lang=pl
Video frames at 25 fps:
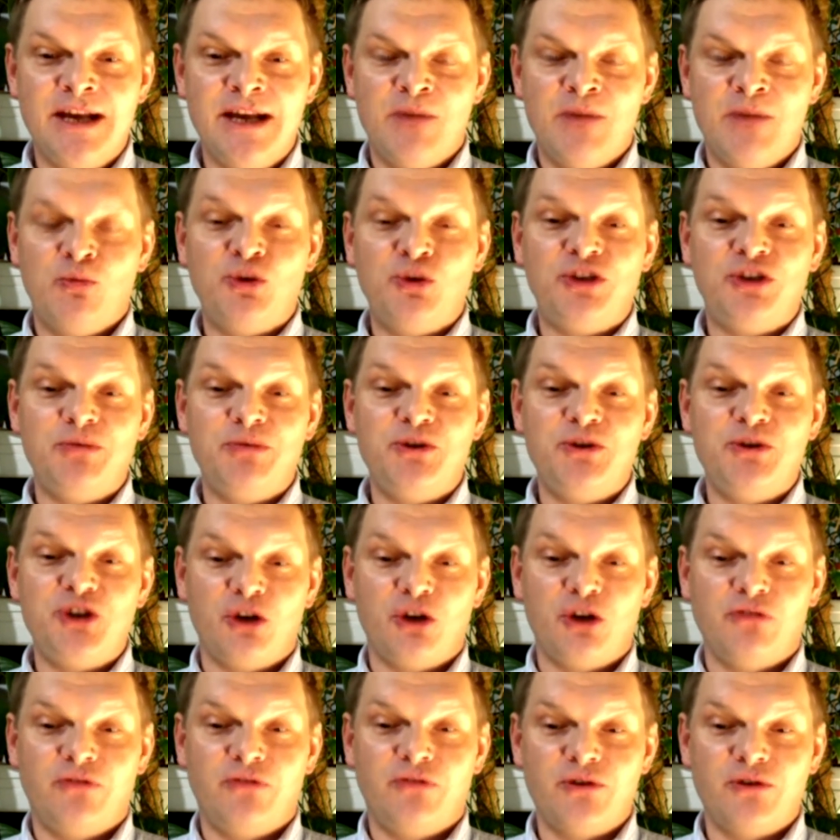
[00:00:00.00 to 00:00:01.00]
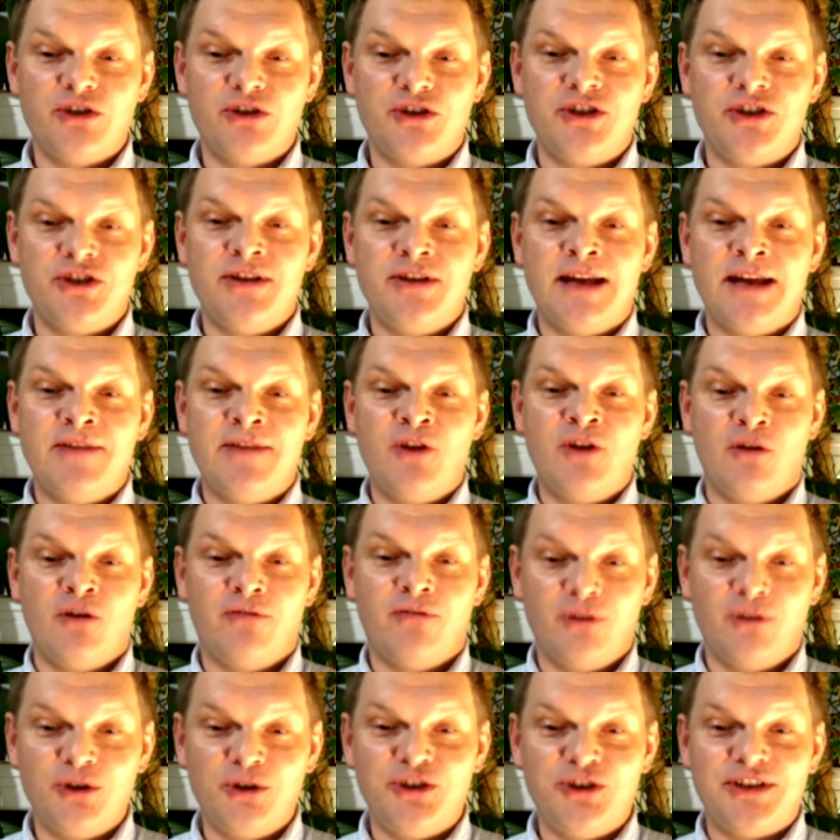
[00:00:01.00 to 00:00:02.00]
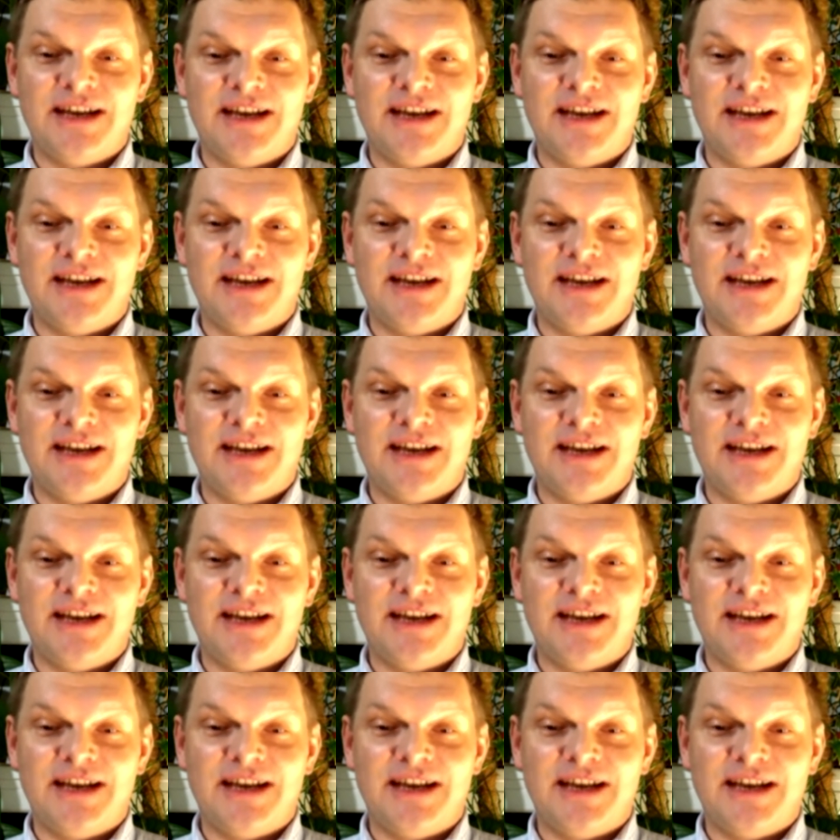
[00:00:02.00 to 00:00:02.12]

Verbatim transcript: Musimy się otworzyć na nowość, a